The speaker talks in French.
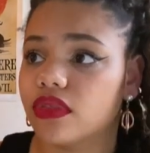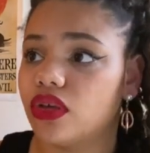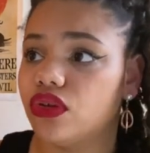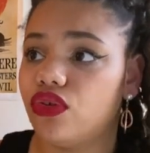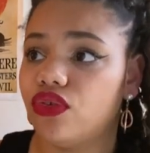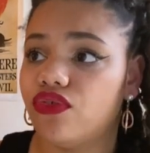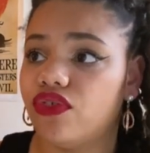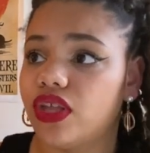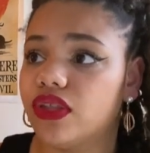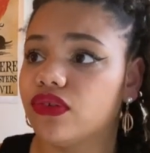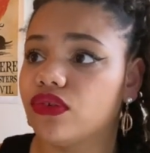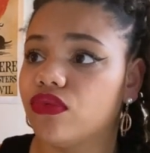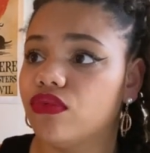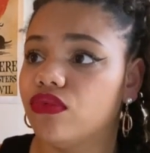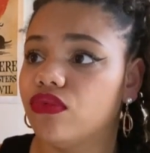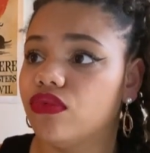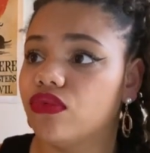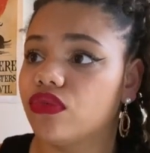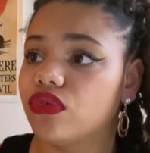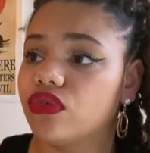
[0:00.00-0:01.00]
le fait
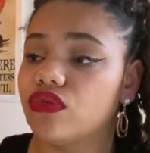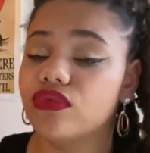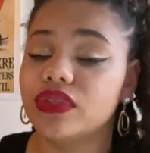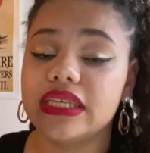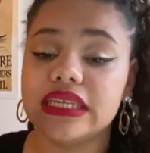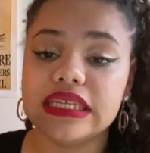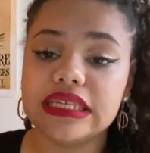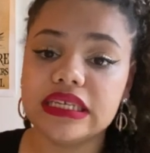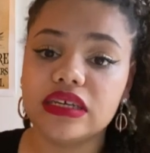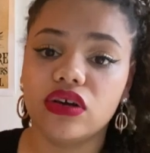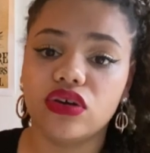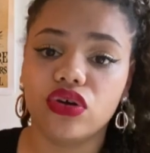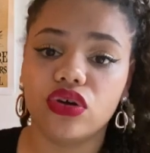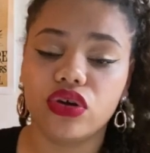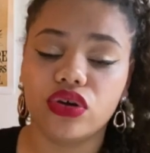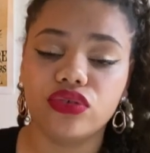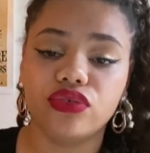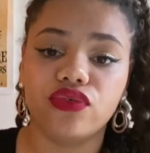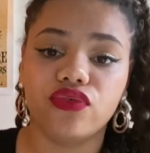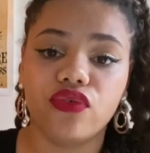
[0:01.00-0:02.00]
qu'on dénigre
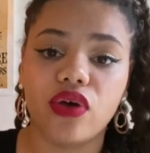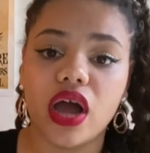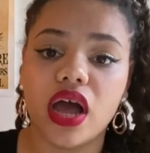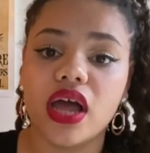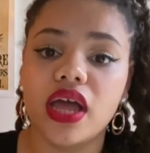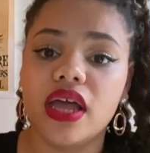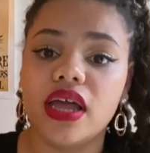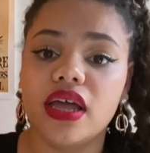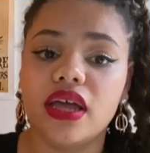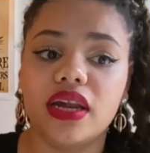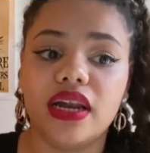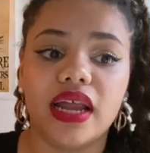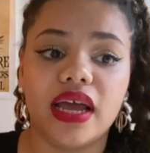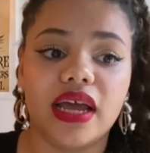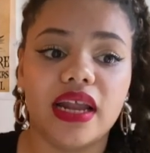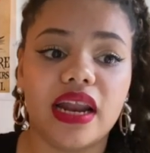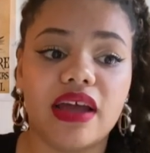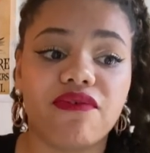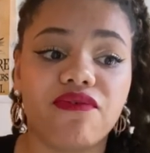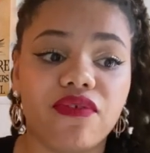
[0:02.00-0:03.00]
encore une fois
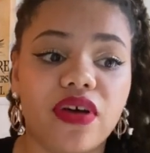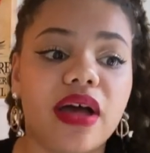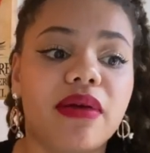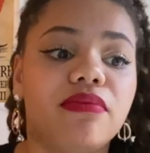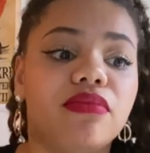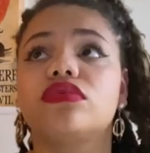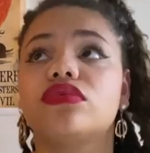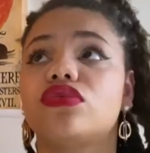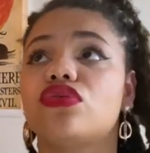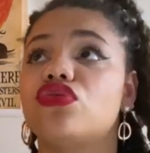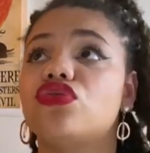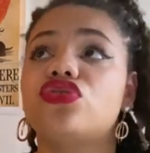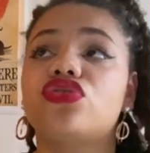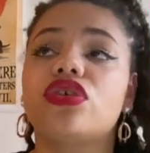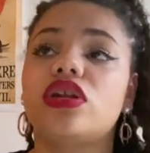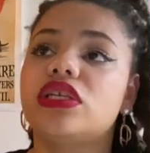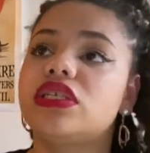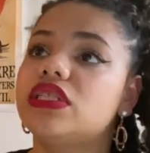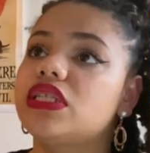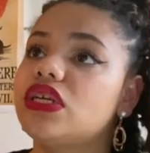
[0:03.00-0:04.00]
la, femme, que le
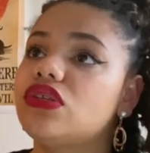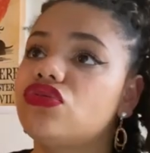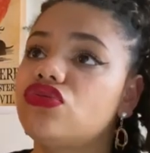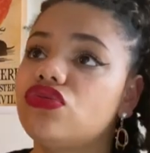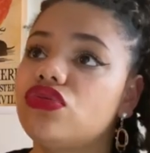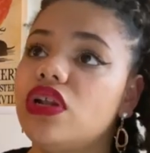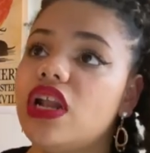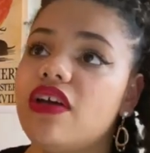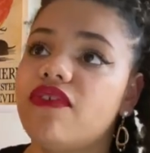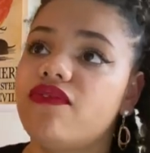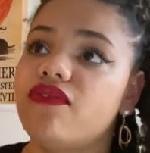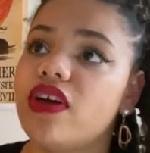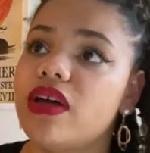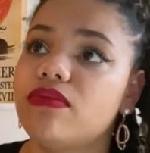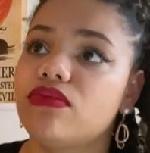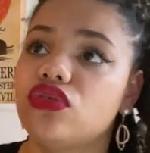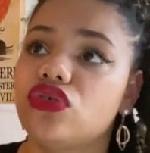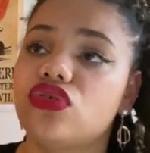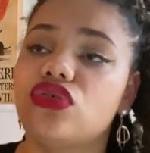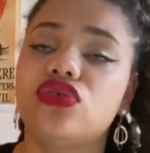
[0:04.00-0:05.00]
seul statut de la
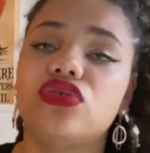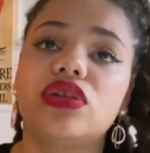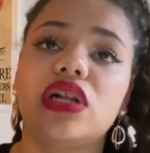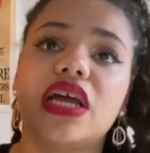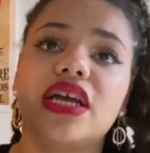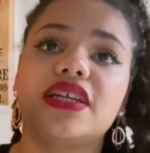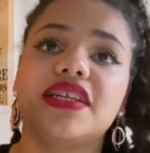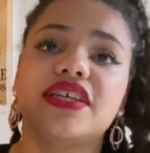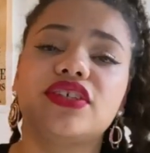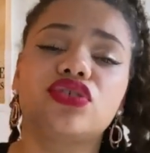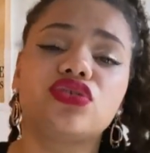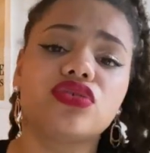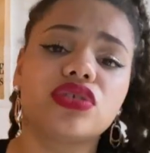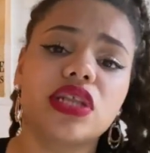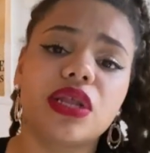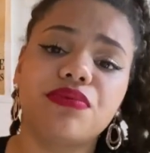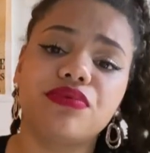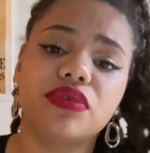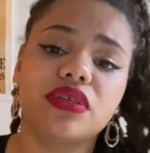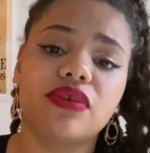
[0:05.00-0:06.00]
femme, que la, chose
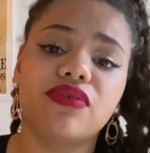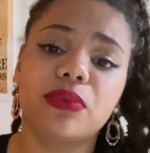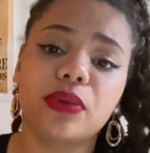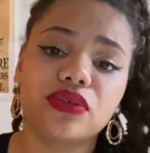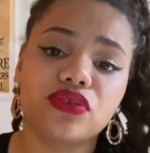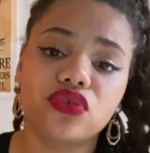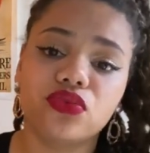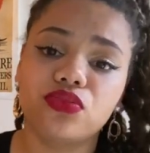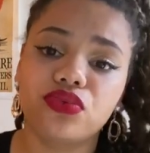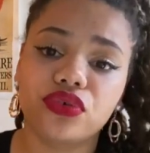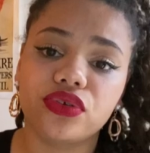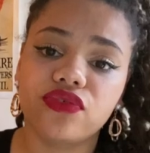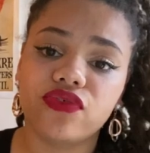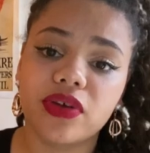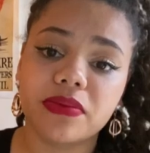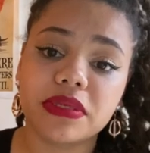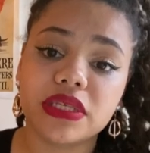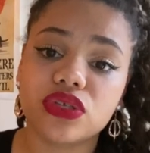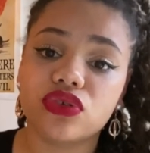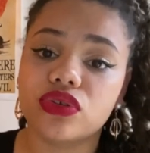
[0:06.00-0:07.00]
la plus importante pour une
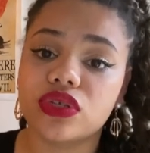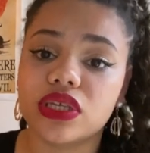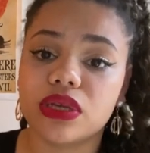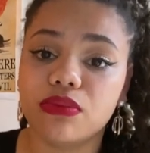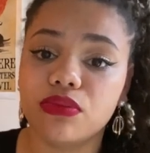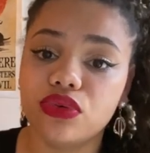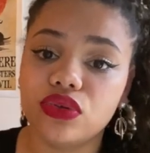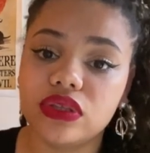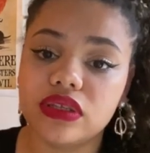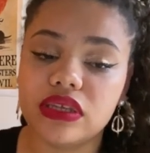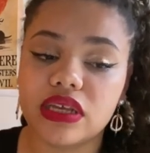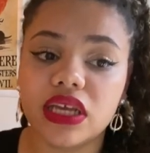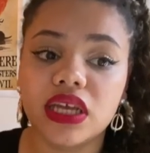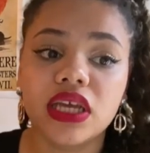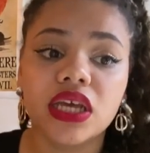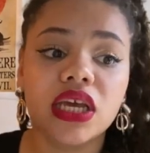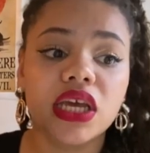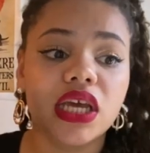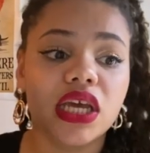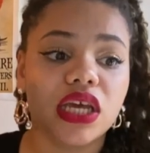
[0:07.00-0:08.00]
femme, ce soit sa beauté,
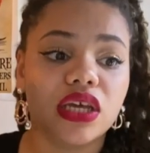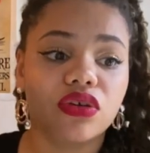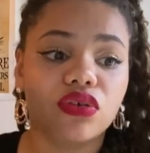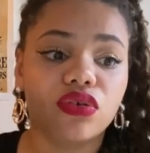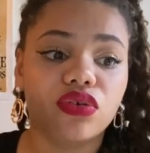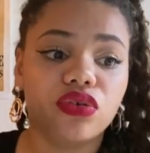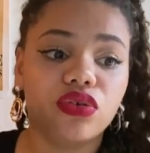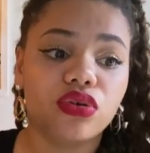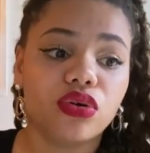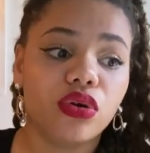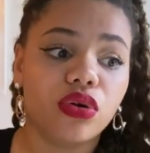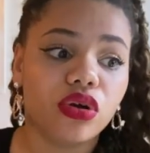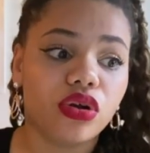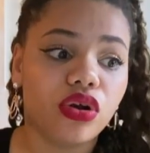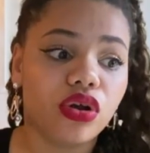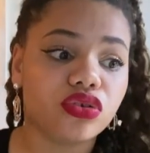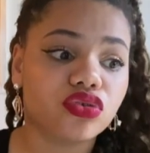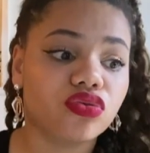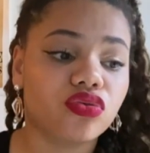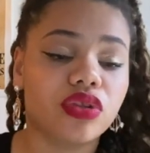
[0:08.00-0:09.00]
et que euh,
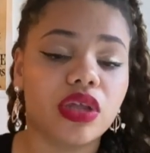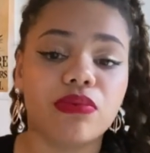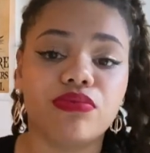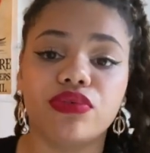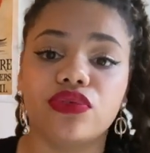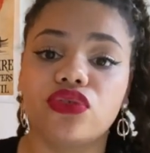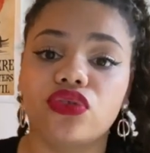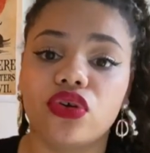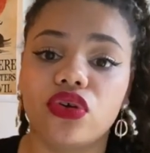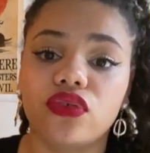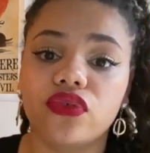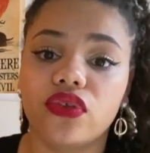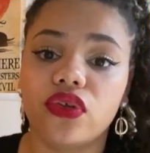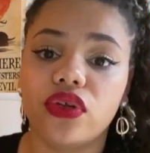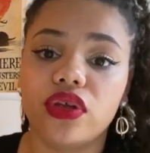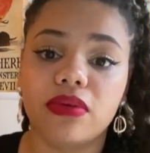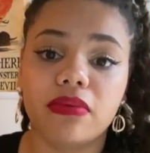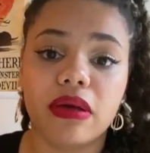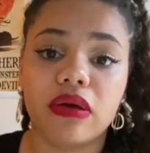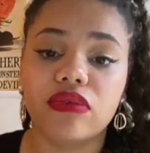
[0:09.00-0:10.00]
lorsqu'on a plus de 30
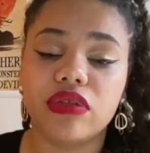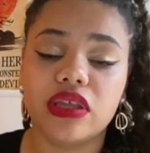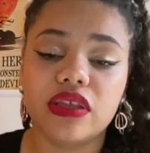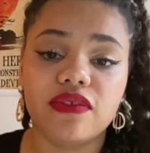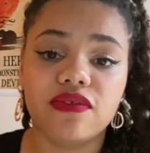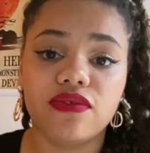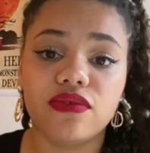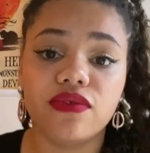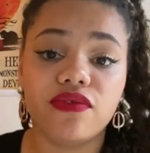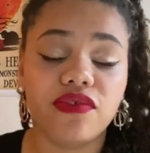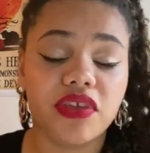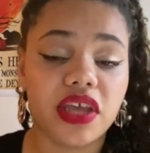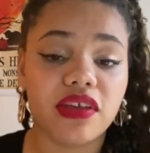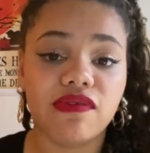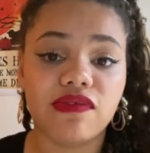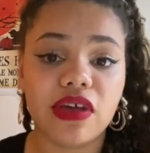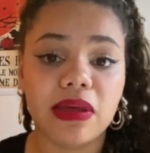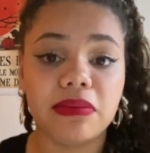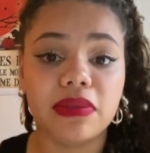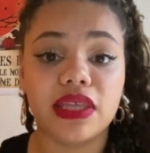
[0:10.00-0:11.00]
ans, et eh ben on est une, vieille
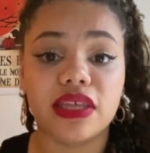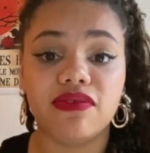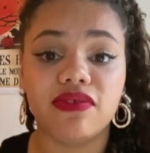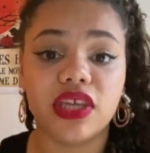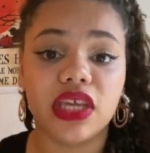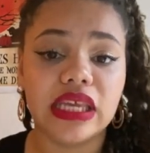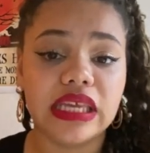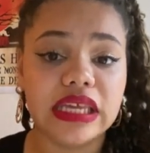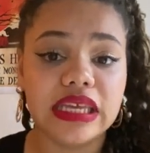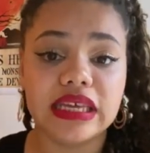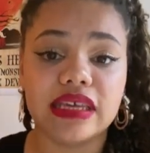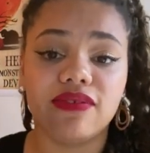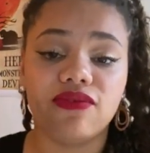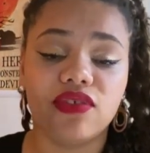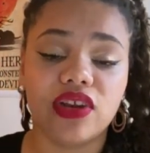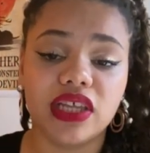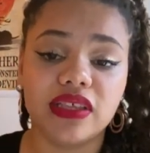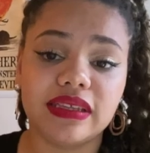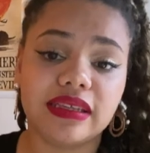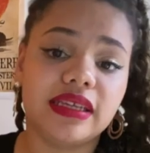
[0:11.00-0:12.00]
femme qui vieillit et qui
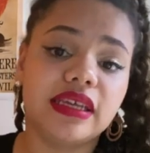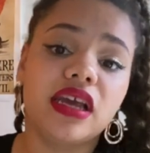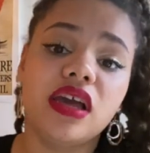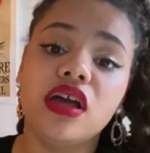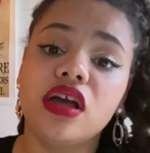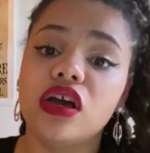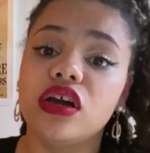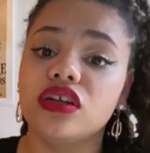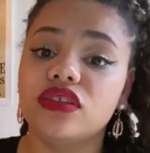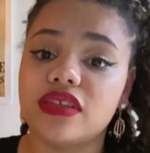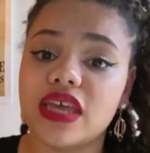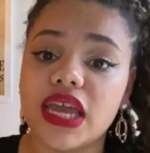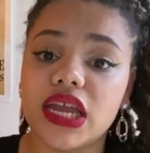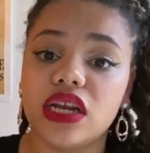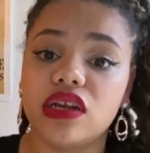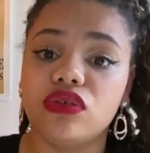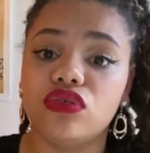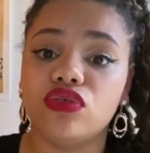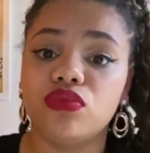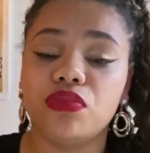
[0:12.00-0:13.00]
flétrit
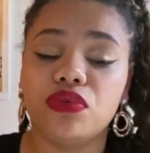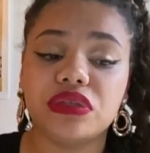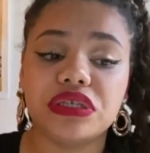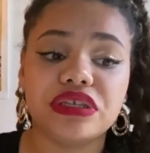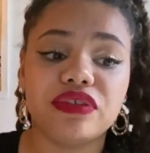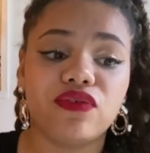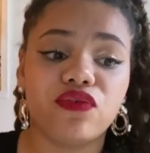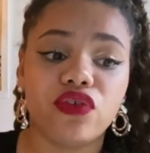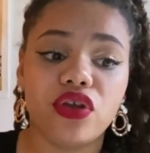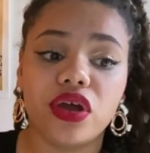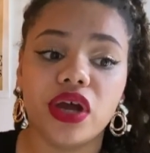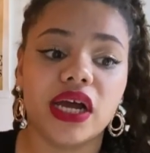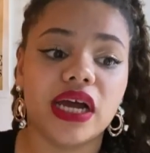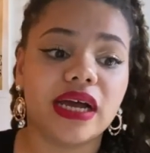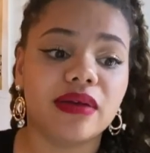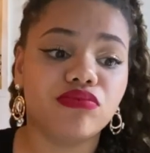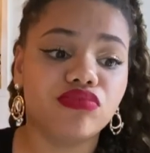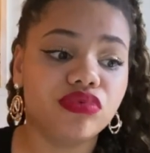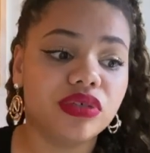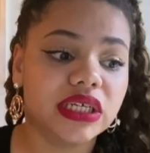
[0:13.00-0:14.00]
telle une petite fleur
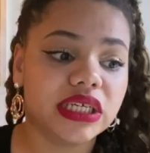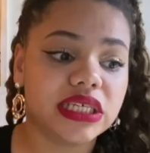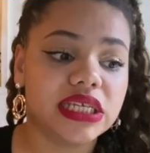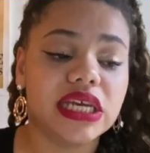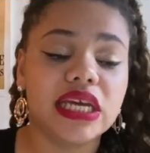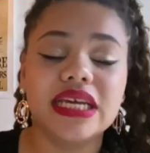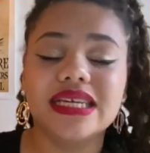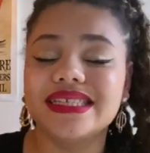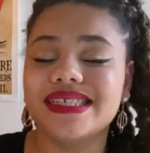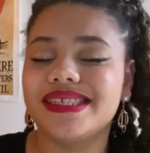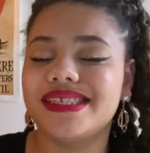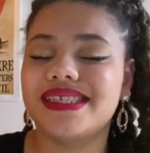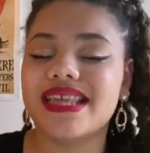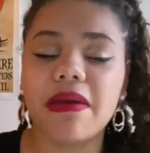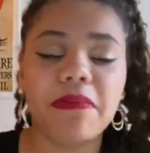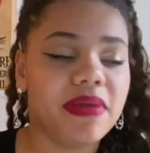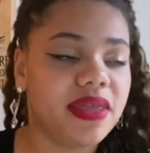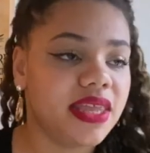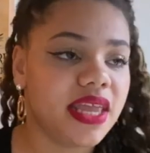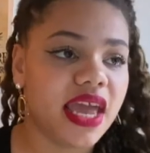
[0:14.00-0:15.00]
rabougrie, ça
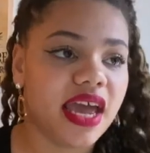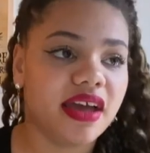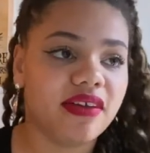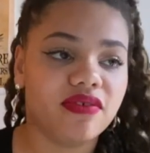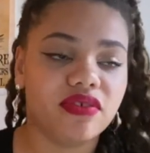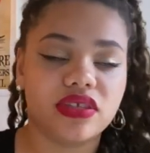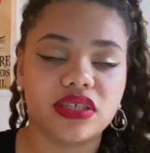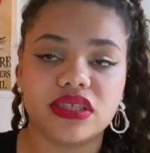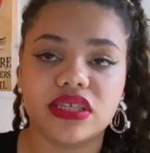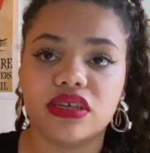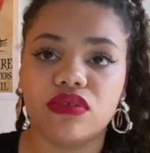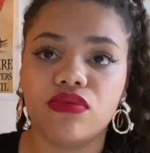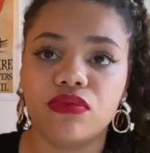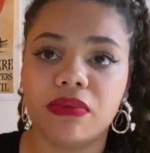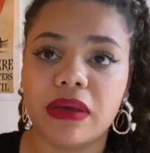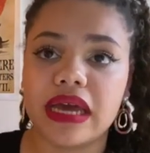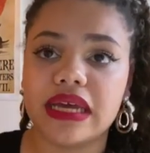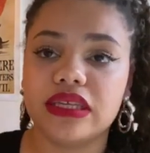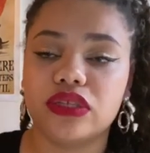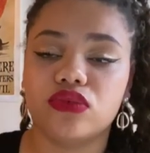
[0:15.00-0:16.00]
m'énerve, ces
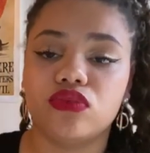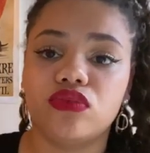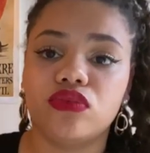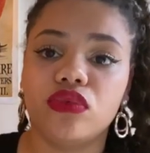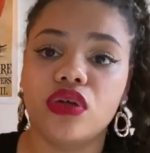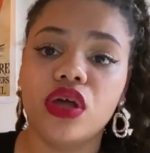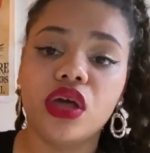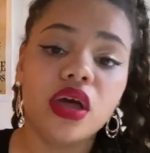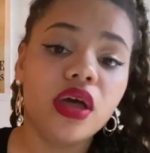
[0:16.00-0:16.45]
comparaisons.